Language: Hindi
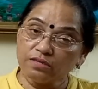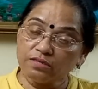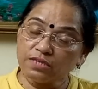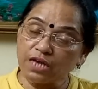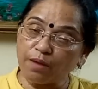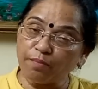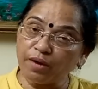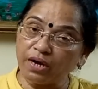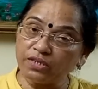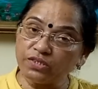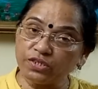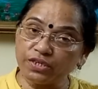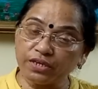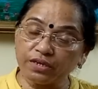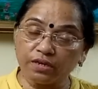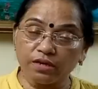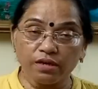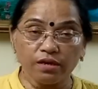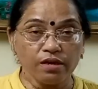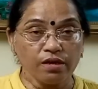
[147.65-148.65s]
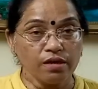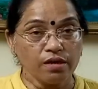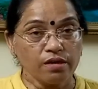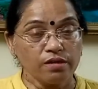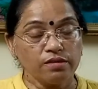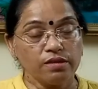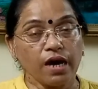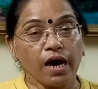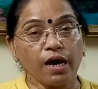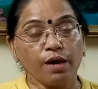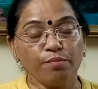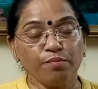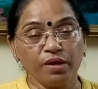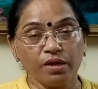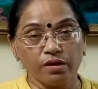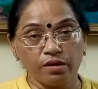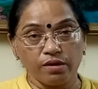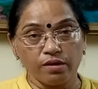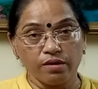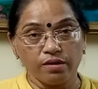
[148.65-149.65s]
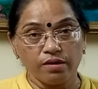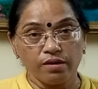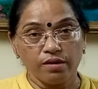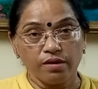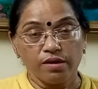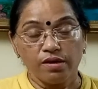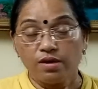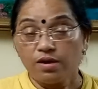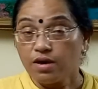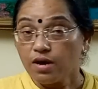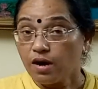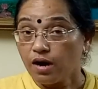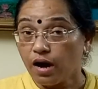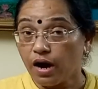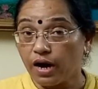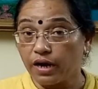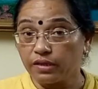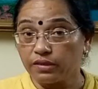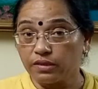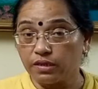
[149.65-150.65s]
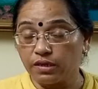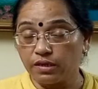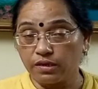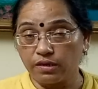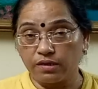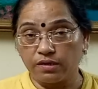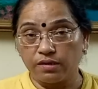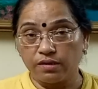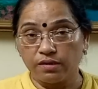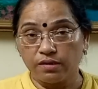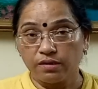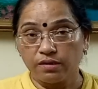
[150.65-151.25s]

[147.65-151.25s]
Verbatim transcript: सामाजिक धार्मिक आर्थिक